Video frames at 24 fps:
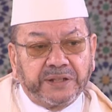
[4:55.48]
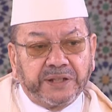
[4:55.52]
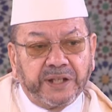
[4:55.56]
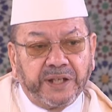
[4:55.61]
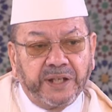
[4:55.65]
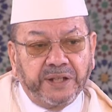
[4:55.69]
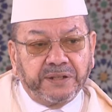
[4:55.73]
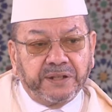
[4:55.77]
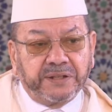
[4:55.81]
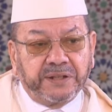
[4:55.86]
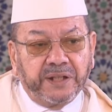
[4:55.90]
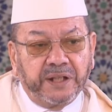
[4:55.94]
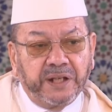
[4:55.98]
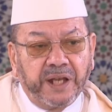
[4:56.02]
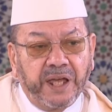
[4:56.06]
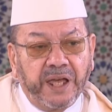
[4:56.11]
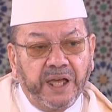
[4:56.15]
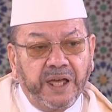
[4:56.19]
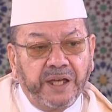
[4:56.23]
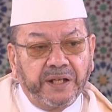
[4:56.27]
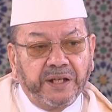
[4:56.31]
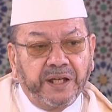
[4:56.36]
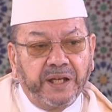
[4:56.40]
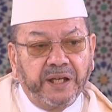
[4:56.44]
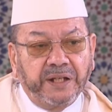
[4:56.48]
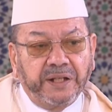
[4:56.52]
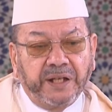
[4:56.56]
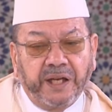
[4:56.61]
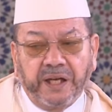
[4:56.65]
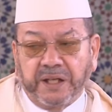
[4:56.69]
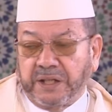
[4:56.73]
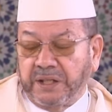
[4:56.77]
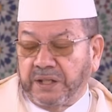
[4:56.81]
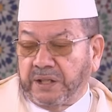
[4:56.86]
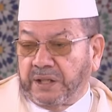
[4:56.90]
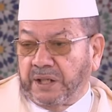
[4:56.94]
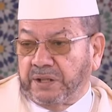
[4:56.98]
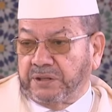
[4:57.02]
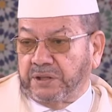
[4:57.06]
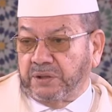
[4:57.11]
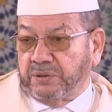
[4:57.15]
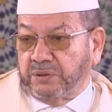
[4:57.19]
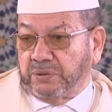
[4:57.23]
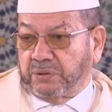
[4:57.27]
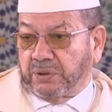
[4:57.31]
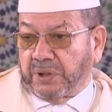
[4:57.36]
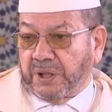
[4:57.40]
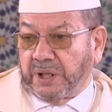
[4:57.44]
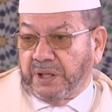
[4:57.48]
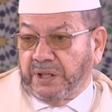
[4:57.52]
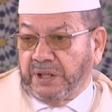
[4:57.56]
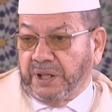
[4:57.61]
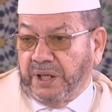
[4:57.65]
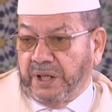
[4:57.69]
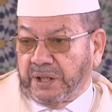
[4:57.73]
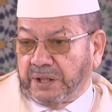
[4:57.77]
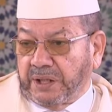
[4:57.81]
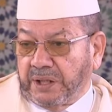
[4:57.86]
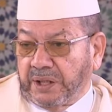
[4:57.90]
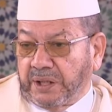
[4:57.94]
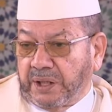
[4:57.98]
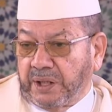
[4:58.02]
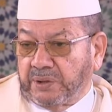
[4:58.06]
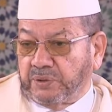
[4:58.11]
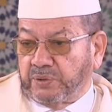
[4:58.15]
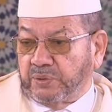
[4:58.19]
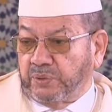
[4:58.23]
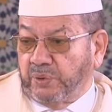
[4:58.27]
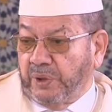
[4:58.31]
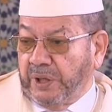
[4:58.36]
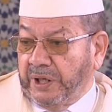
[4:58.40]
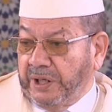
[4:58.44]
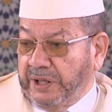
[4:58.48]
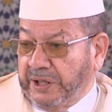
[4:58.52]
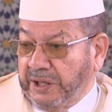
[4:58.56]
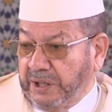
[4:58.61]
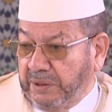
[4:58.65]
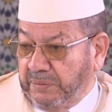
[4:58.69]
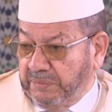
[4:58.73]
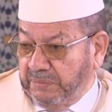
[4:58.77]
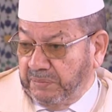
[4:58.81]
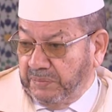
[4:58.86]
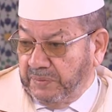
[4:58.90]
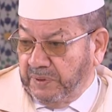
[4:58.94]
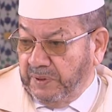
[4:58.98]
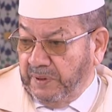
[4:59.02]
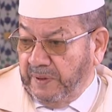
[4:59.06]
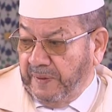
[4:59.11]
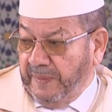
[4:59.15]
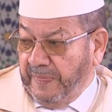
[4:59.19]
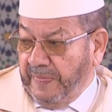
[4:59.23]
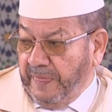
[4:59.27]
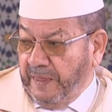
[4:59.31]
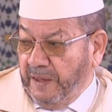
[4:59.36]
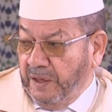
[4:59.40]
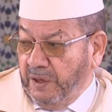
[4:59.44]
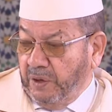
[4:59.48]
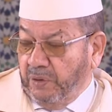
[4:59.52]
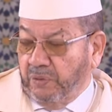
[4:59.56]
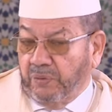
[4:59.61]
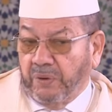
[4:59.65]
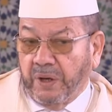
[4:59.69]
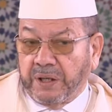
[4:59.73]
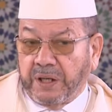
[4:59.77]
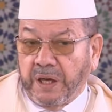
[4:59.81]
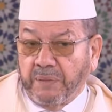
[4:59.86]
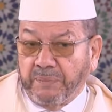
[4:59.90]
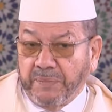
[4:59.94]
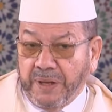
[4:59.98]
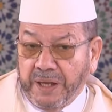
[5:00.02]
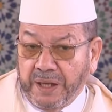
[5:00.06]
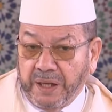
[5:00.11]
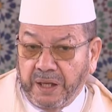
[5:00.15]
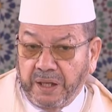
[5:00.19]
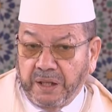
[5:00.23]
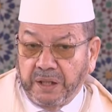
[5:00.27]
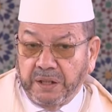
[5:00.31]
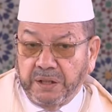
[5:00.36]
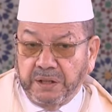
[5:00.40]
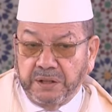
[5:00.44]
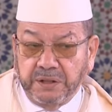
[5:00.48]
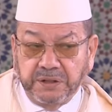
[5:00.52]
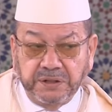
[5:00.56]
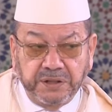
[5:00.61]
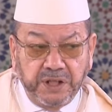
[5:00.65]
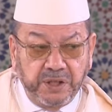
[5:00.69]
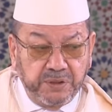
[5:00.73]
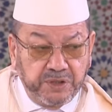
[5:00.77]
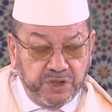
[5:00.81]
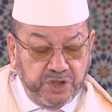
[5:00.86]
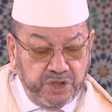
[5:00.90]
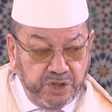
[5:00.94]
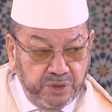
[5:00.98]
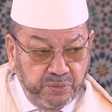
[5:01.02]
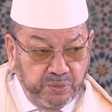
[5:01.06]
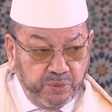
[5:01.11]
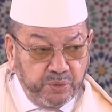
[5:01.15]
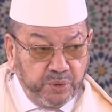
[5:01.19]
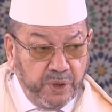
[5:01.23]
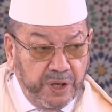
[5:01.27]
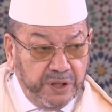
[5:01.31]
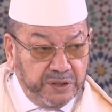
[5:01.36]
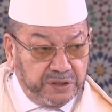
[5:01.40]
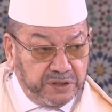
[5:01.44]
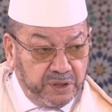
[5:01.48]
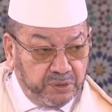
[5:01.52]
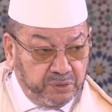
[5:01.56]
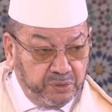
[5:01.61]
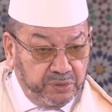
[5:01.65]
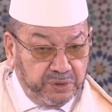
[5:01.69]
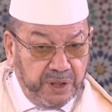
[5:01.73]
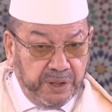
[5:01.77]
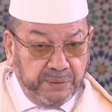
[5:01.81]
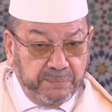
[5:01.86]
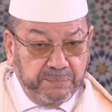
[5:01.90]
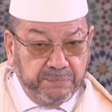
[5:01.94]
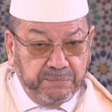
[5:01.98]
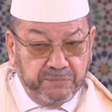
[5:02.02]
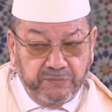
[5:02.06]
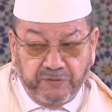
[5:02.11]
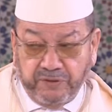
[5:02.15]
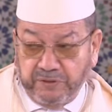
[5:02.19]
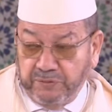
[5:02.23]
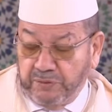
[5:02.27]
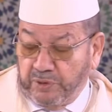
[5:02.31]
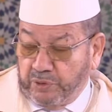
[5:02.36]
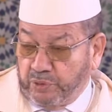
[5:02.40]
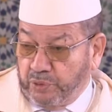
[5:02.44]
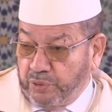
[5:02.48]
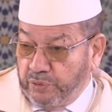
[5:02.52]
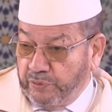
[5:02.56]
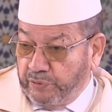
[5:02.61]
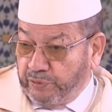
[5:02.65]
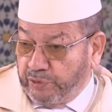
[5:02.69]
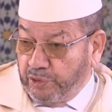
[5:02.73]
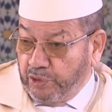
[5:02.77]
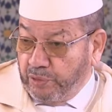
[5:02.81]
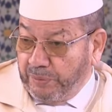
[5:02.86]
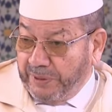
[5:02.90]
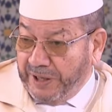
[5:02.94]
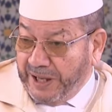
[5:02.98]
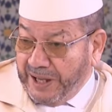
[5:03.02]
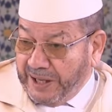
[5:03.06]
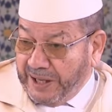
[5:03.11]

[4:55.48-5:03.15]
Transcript: أتحدث الآن عن حقيقة أخرى هي حقيقة العلم وكما يجب أن تكون يكون مفهوم